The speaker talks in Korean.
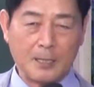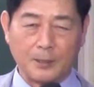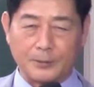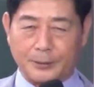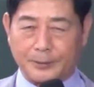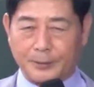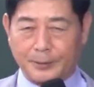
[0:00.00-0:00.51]

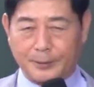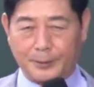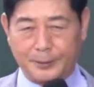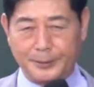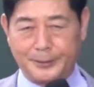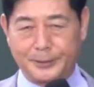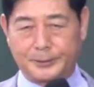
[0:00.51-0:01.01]

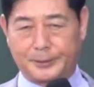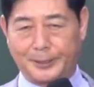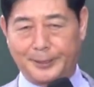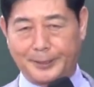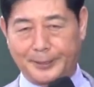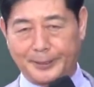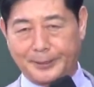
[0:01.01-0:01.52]
더
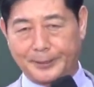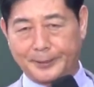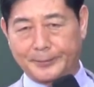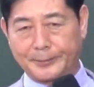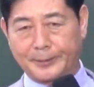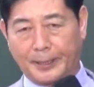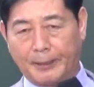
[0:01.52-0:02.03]
역사해야
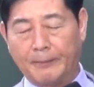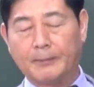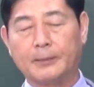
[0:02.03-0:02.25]
되겠구나